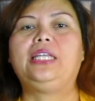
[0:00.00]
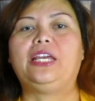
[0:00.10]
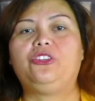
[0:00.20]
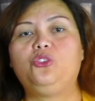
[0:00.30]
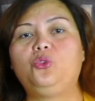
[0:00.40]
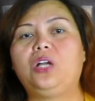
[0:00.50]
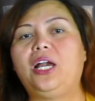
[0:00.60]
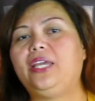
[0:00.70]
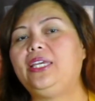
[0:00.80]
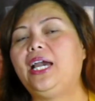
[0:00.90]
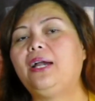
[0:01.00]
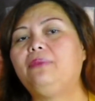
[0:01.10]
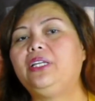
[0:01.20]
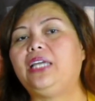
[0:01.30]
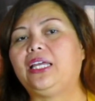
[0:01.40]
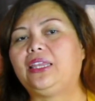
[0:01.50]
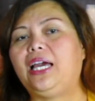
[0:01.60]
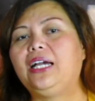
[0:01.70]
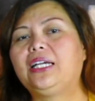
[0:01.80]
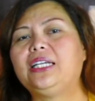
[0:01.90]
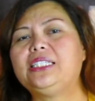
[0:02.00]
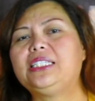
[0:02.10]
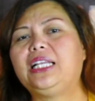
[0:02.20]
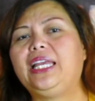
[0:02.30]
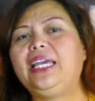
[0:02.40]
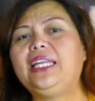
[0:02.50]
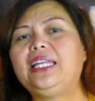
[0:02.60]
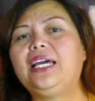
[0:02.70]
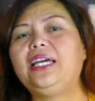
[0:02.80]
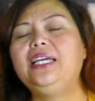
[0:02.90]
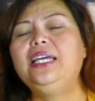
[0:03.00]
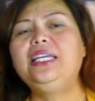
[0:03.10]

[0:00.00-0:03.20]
dan juga yang mendatangkan selera